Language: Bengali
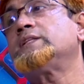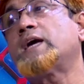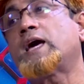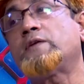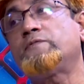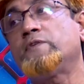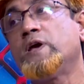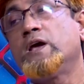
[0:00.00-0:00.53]
তার
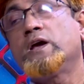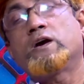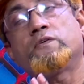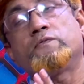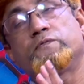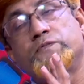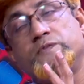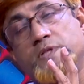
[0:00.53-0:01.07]
কারণ
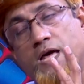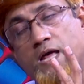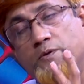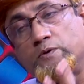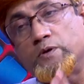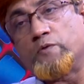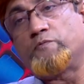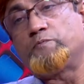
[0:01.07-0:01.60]
তার
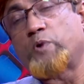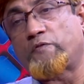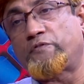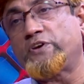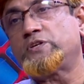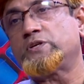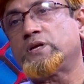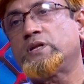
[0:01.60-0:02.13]

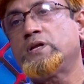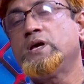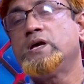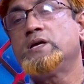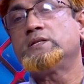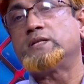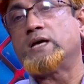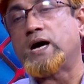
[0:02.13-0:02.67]
প্রফেশন
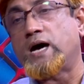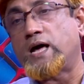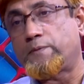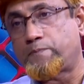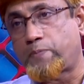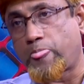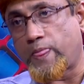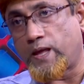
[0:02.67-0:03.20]
তার
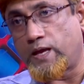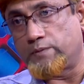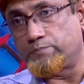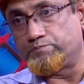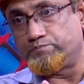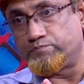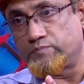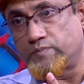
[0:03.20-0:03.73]

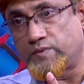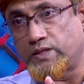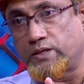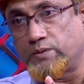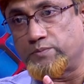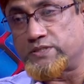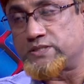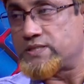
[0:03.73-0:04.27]

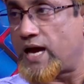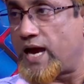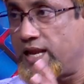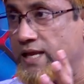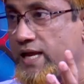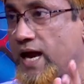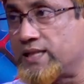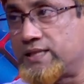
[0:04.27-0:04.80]
স্টাইলিং
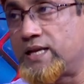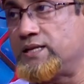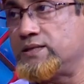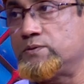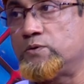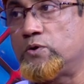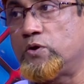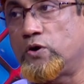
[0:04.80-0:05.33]
আদার
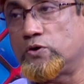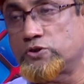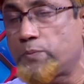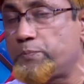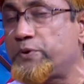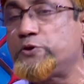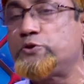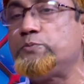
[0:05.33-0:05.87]
সব
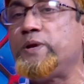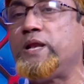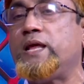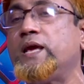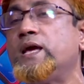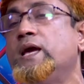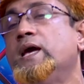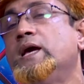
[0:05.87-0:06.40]
কিছু মিলিয়ে
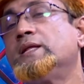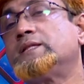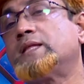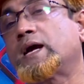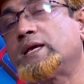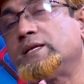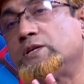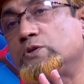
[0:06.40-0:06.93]

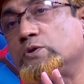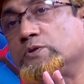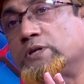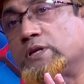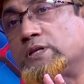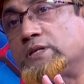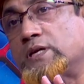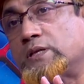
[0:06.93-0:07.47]
তাকে যেন
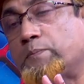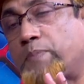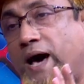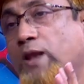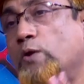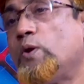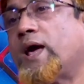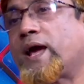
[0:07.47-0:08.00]
যাতে
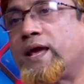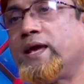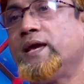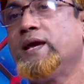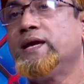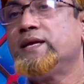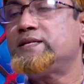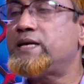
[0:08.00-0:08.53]
ভালো লাগে
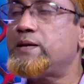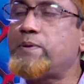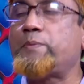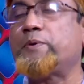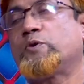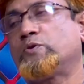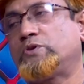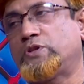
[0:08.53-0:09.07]
সেভাবে
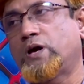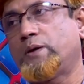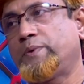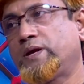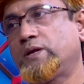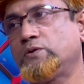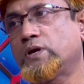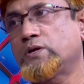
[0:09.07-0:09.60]
করতে হবে
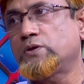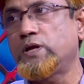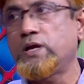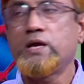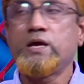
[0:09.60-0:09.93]
কিন্তু আসলে